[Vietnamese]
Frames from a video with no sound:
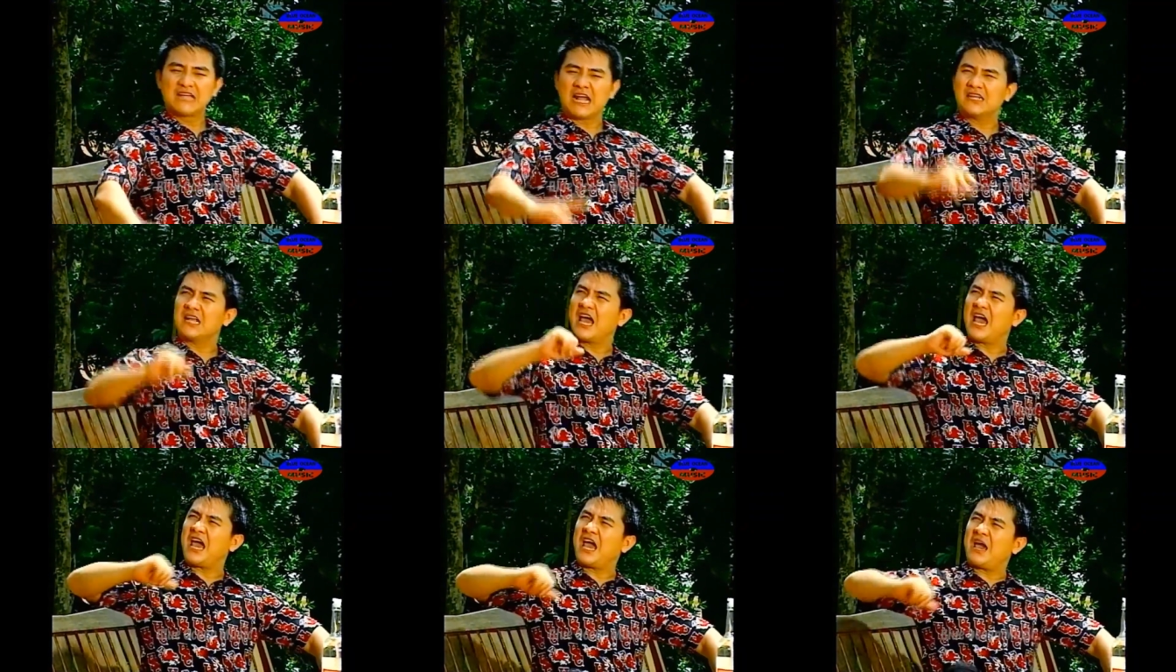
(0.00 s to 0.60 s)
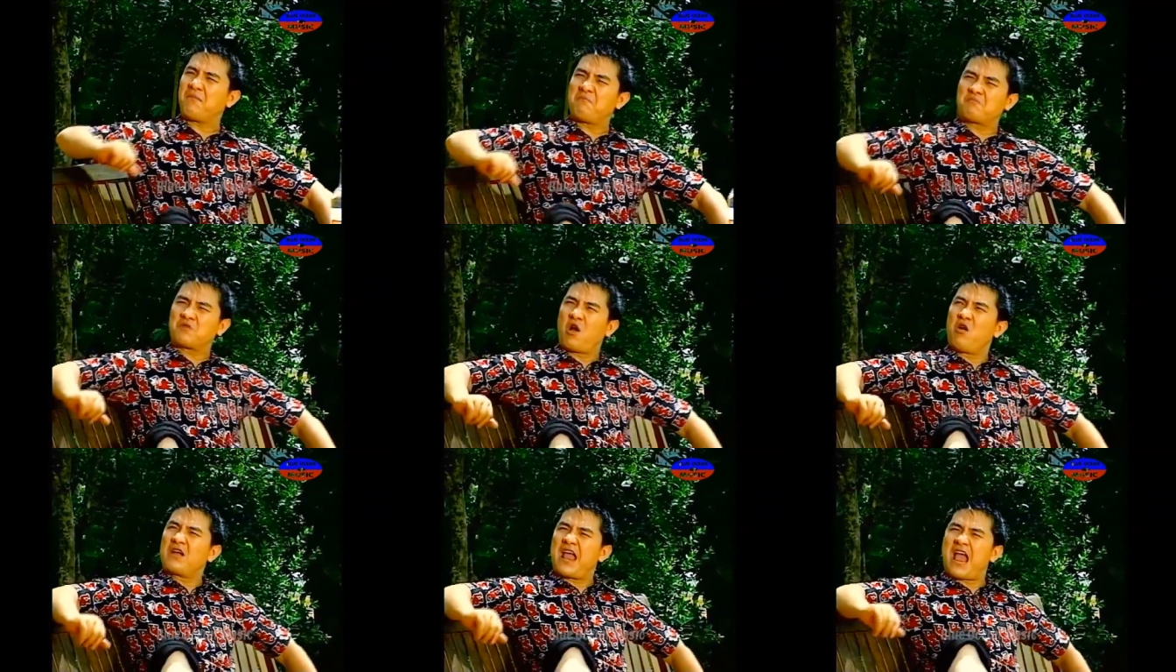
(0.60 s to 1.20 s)
chẳng thèm
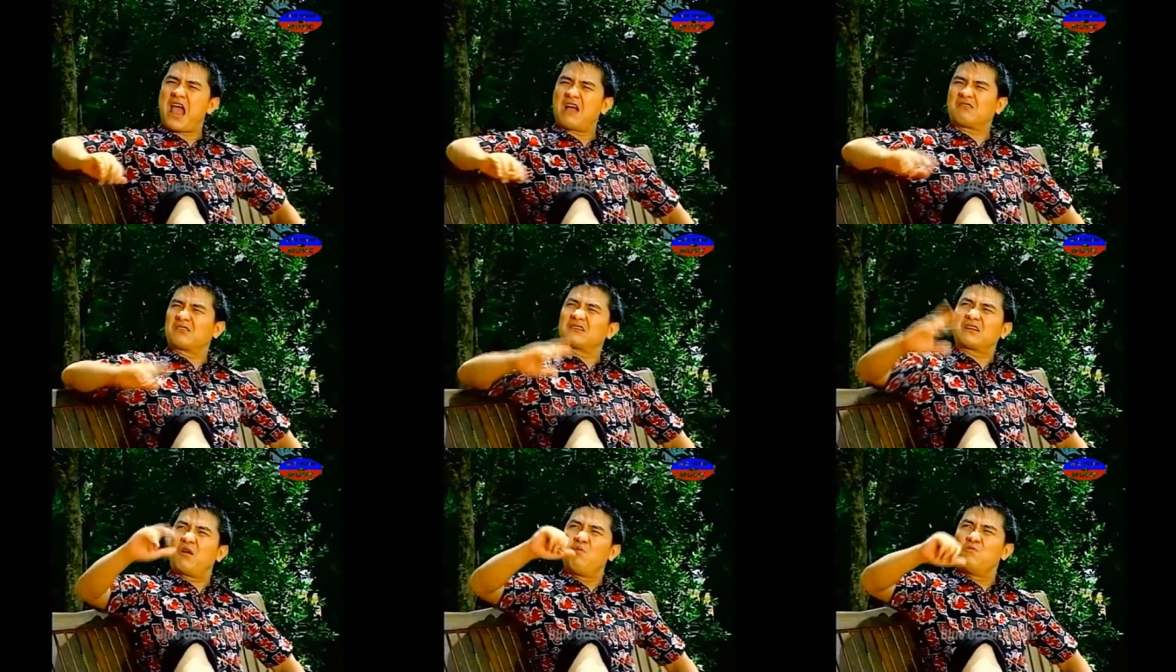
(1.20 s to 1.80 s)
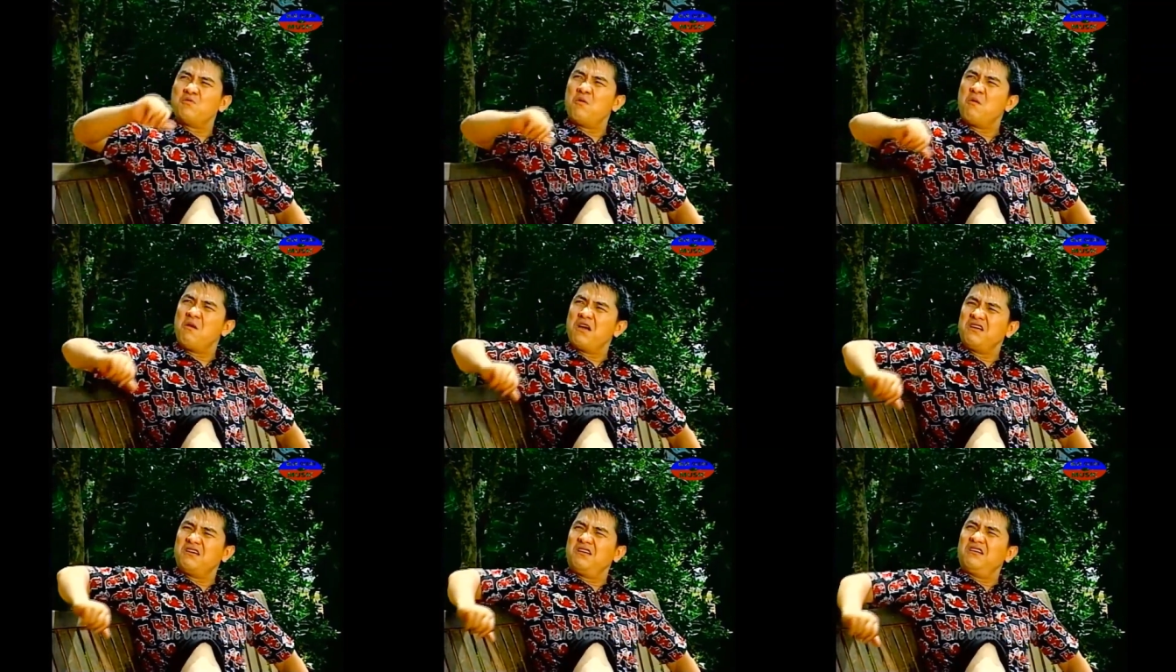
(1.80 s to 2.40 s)
ngó ngàng câu
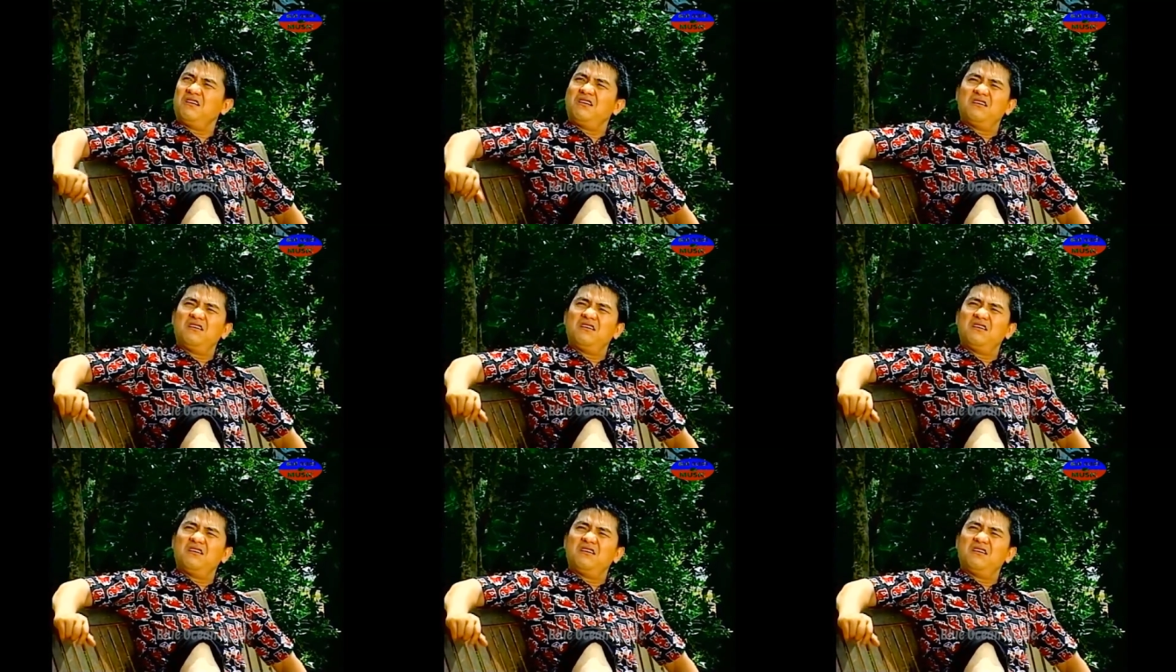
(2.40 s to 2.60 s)
nói,